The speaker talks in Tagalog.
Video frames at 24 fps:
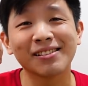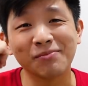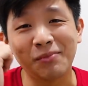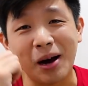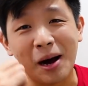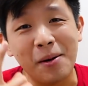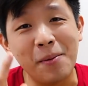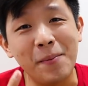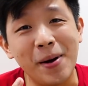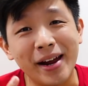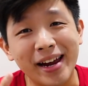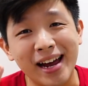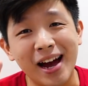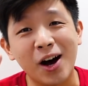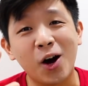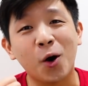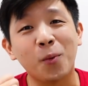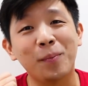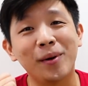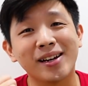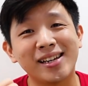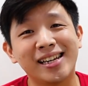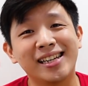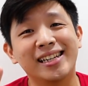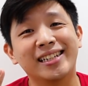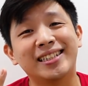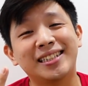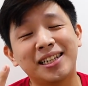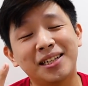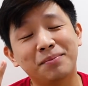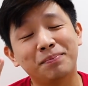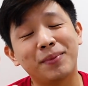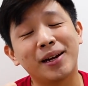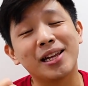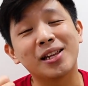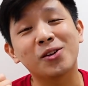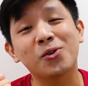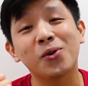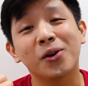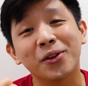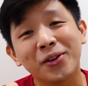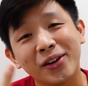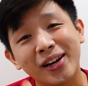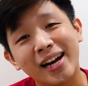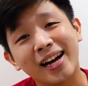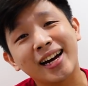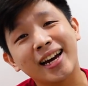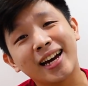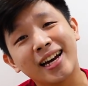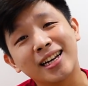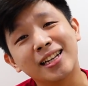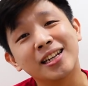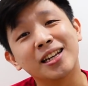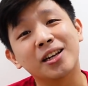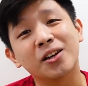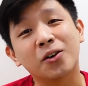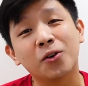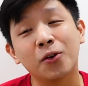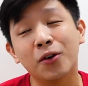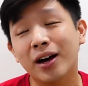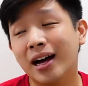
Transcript: mamaya ako pag-iisipan kung ano yung kakainin ko.